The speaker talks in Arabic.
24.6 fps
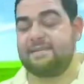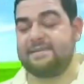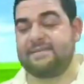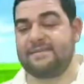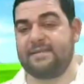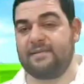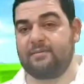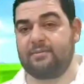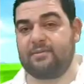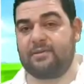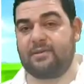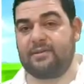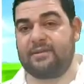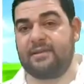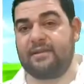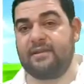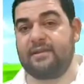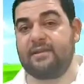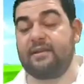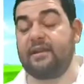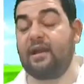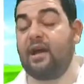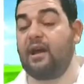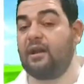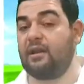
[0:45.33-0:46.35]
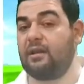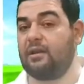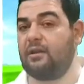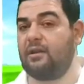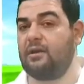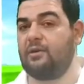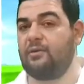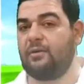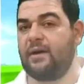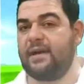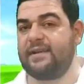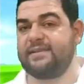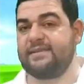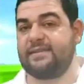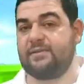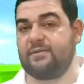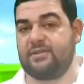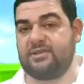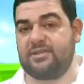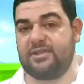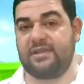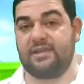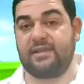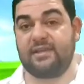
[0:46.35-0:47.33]
السابقتين دعا الله عز
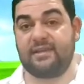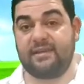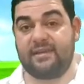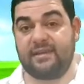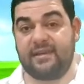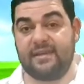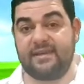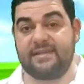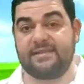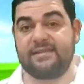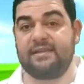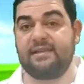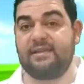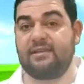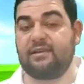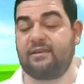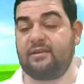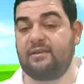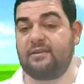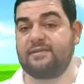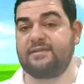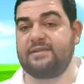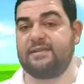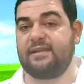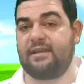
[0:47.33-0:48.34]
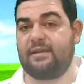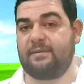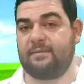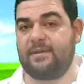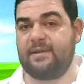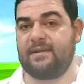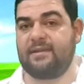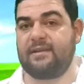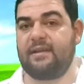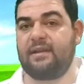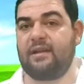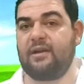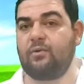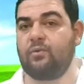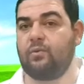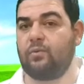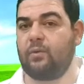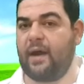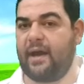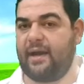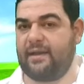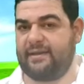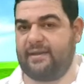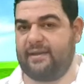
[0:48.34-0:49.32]
وجل الناس لإخلاص العبادة له
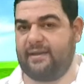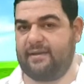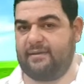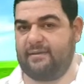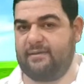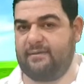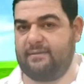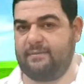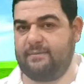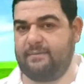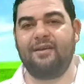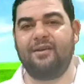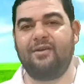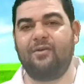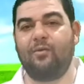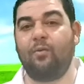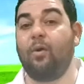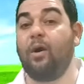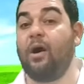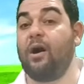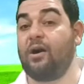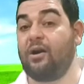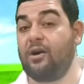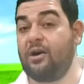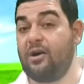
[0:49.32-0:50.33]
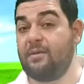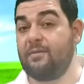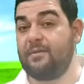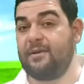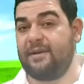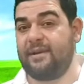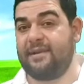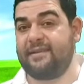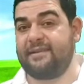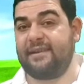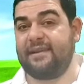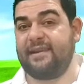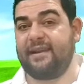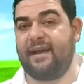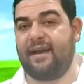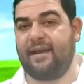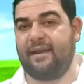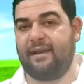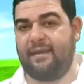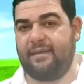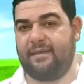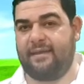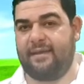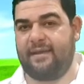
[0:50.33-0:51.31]
وحده وأقام الأدلة
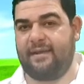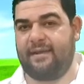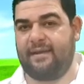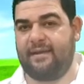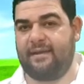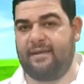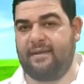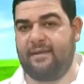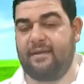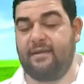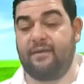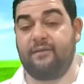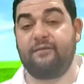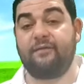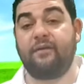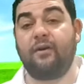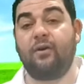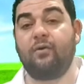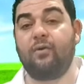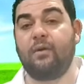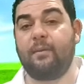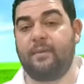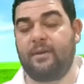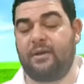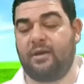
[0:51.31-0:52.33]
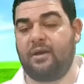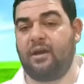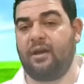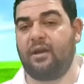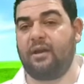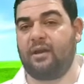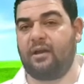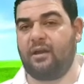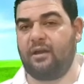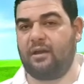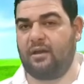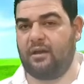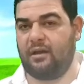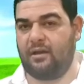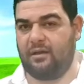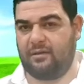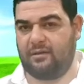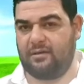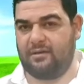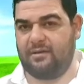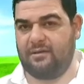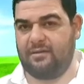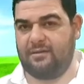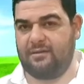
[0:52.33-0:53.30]
على ذلك فهو من خلق
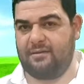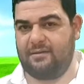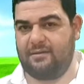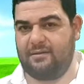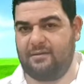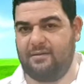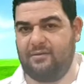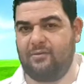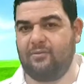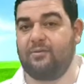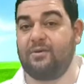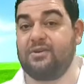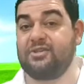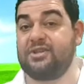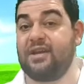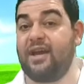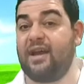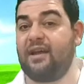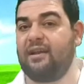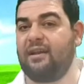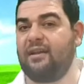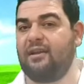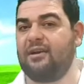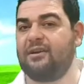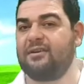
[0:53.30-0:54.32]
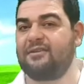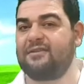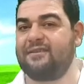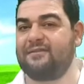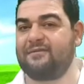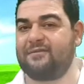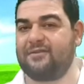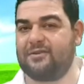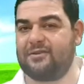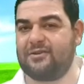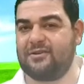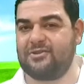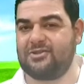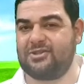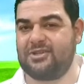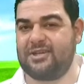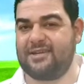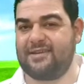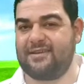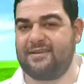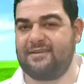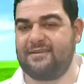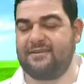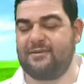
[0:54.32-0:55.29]
الخلق وجعل الأرض فراشه
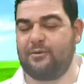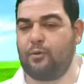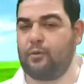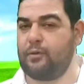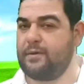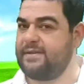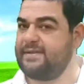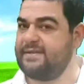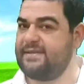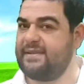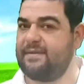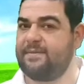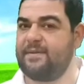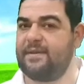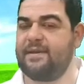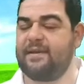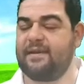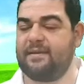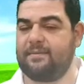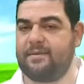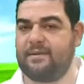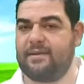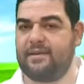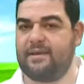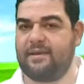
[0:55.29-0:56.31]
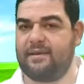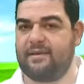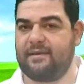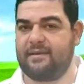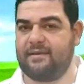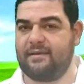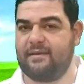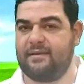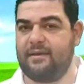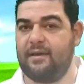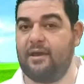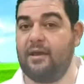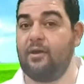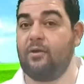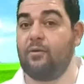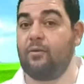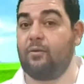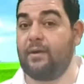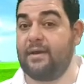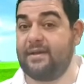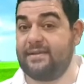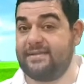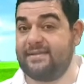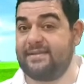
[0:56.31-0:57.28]
والسماء بناء
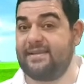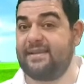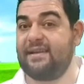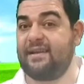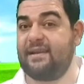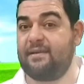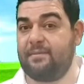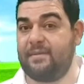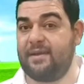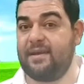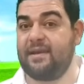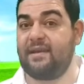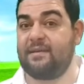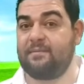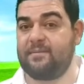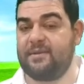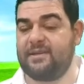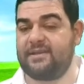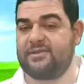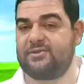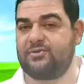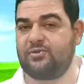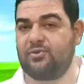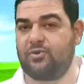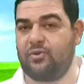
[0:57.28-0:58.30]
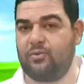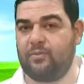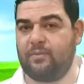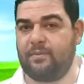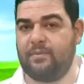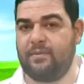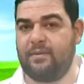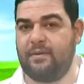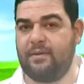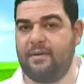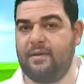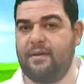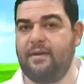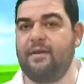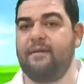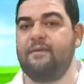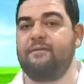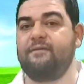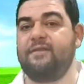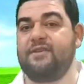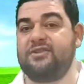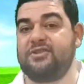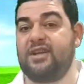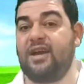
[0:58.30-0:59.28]
وأنزل الماء من السحب
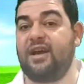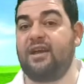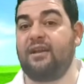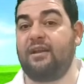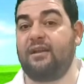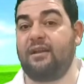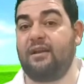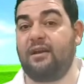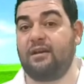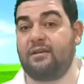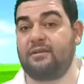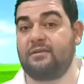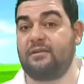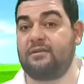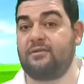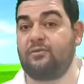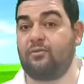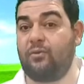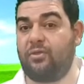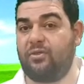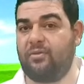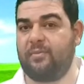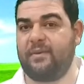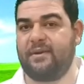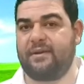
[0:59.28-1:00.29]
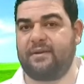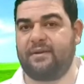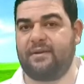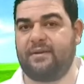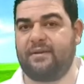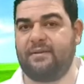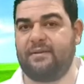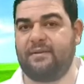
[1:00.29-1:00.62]
فجعل الأرض تثمر